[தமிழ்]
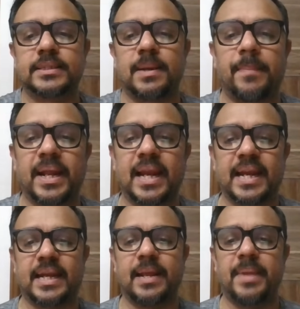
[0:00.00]
சம்படி
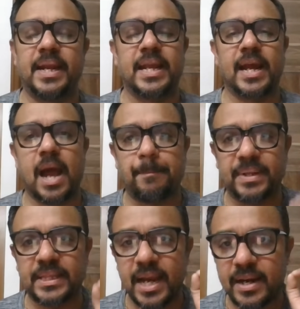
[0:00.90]
லைக் டீம் இந்தியா
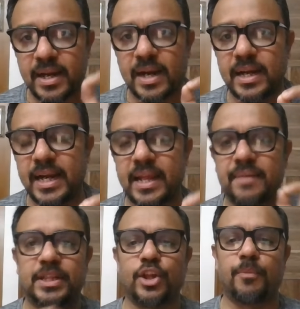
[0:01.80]
நாற்பத்தி ஏழு ரன்கள்
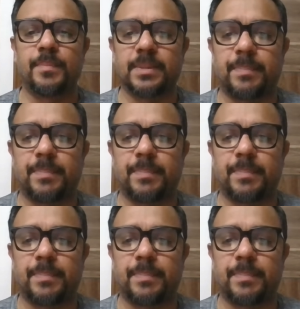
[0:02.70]
இருபத்தி ஒன்பது